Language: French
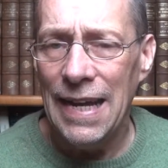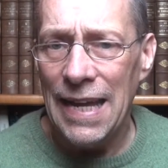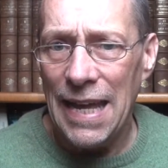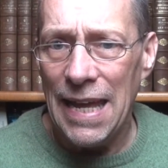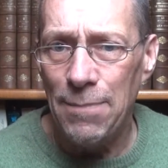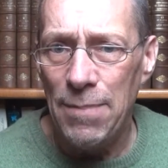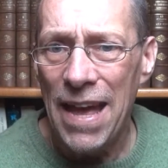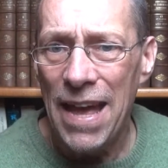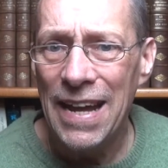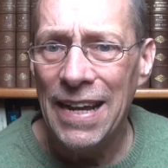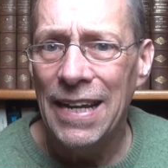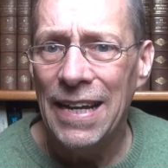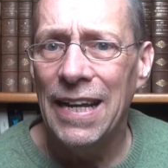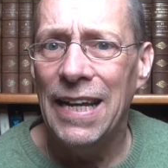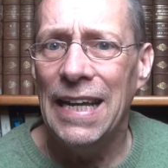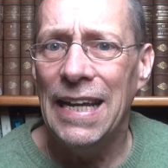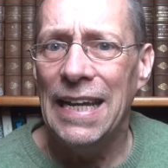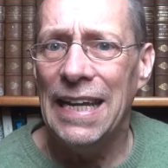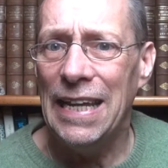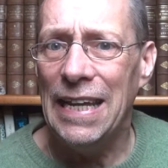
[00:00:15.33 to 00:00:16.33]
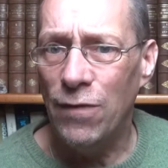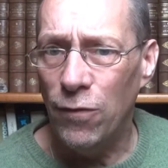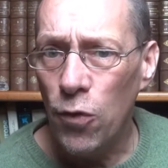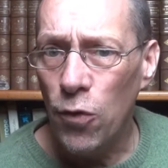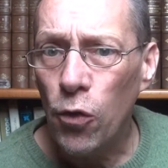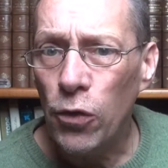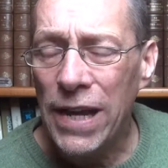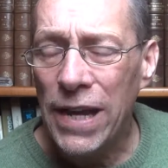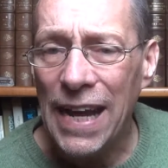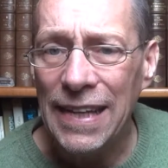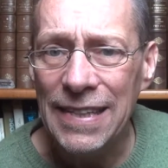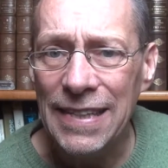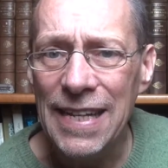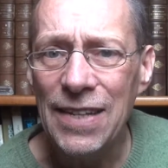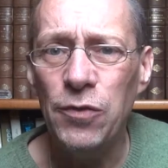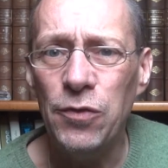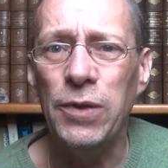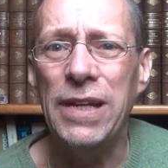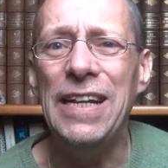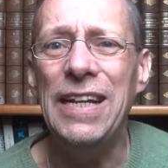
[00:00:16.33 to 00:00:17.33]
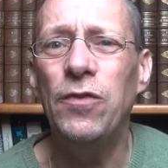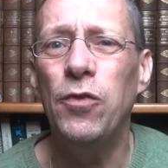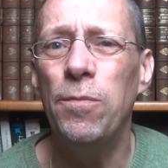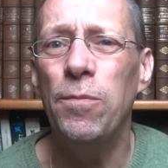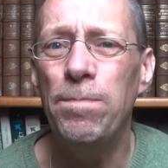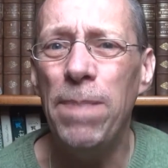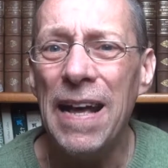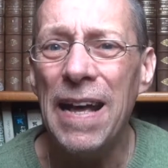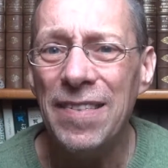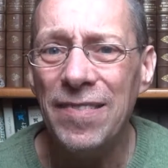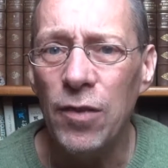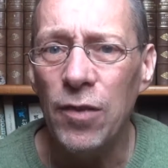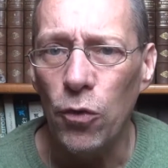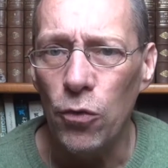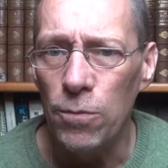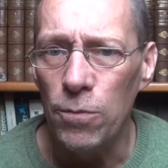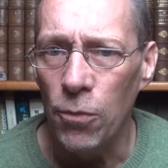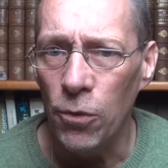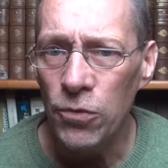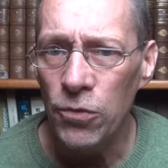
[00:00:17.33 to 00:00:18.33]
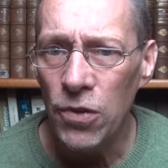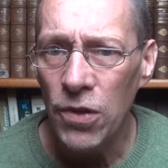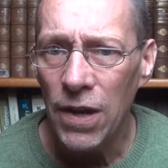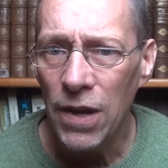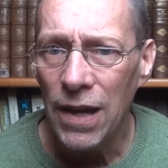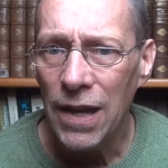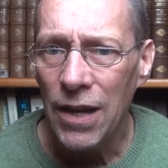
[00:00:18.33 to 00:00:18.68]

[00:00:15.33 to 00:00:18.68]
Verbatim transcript: Eh bien, il faut regarder ce qu'il se passe dans le monde,